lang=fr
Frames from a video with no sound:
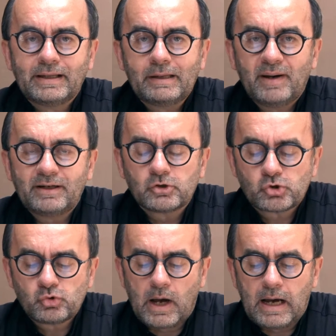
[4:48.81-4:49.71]
les
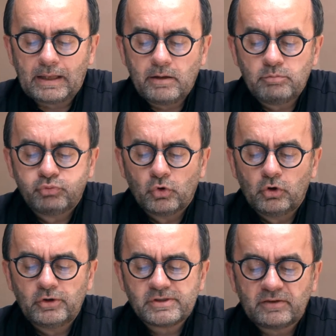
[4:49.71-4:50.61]
balançoires, les
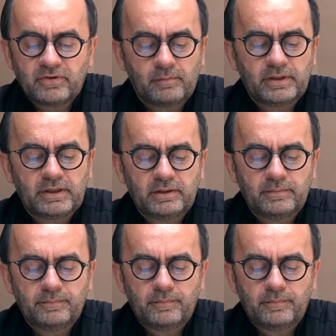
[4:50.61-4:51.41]
poules de cette famille.